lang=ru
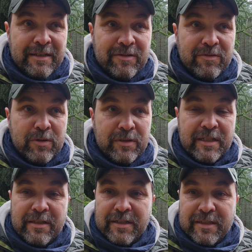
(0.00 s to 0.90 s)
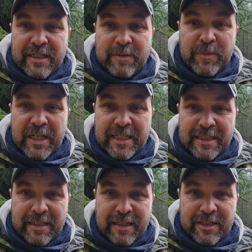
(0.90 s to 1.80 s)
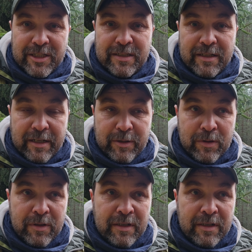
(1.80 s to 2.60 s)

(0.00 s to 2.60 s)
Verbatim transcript: Вот. Некоторых из них, мне кажется, я даже знаю.